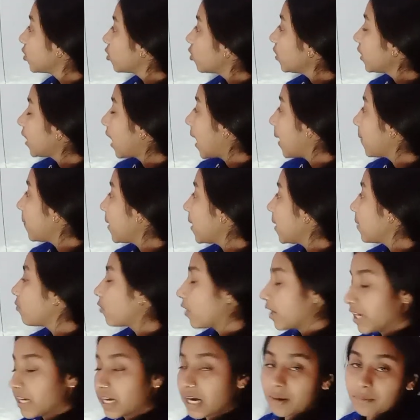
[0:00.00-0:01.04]
तो यहाँ पे अब
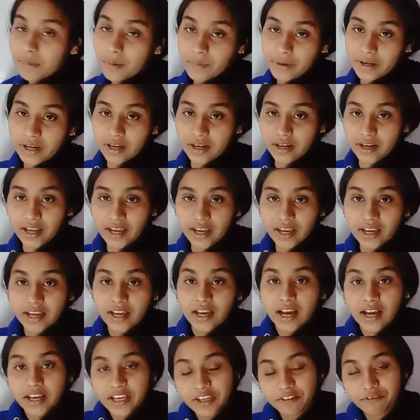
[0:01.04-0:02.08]
वही काम हमें करना है
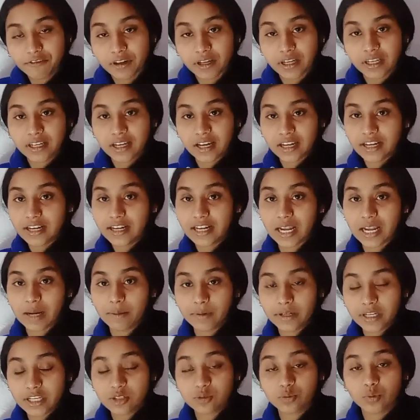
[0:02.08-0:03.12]
इफ़ अगर करंट
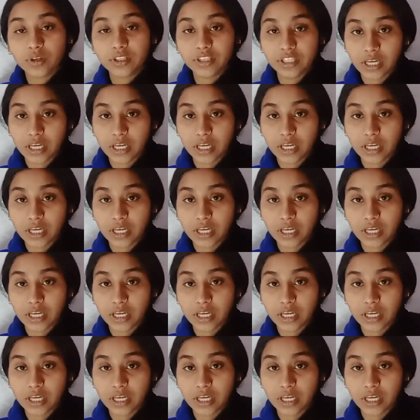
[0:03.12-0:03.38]
लाइबिलिटीज़ कोई